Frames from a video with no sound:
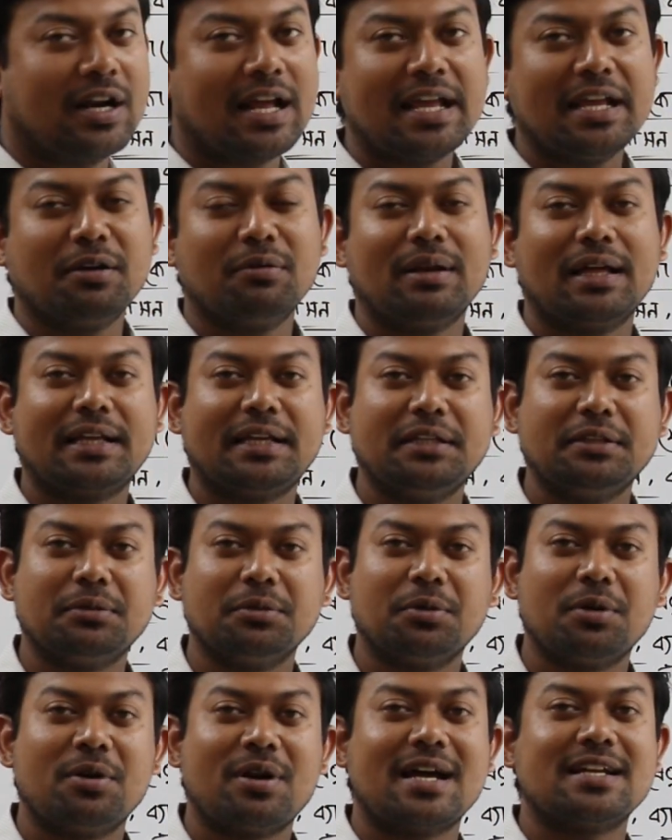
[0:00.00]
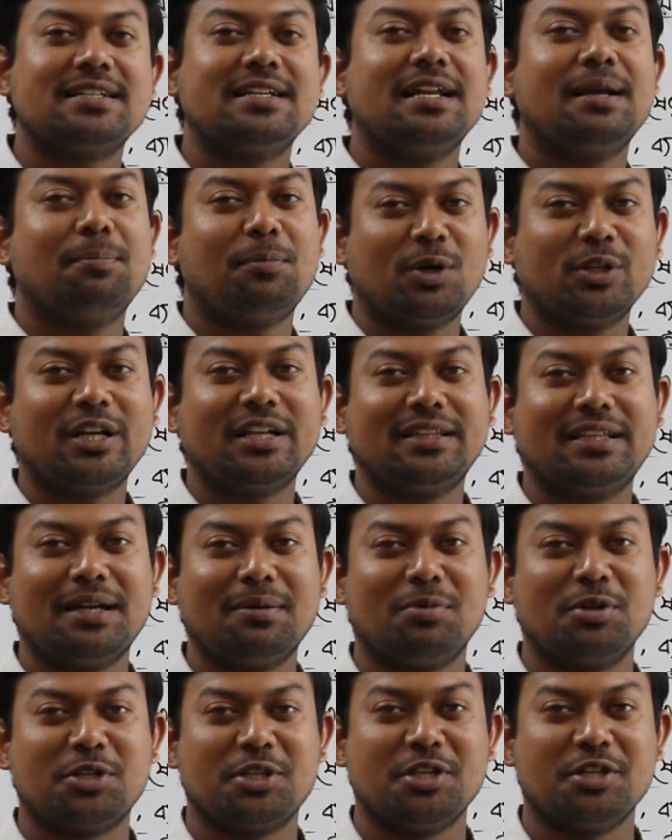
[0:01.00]
করা এগুলা কিন্তু কোনো রাসায়নিক
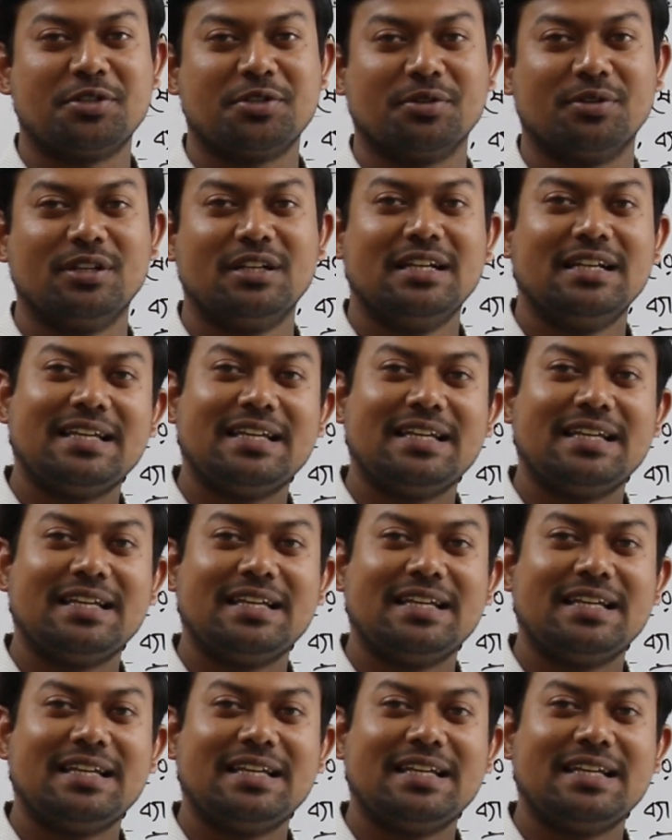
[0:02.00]
পদার্থের বৈশিষ্ট্য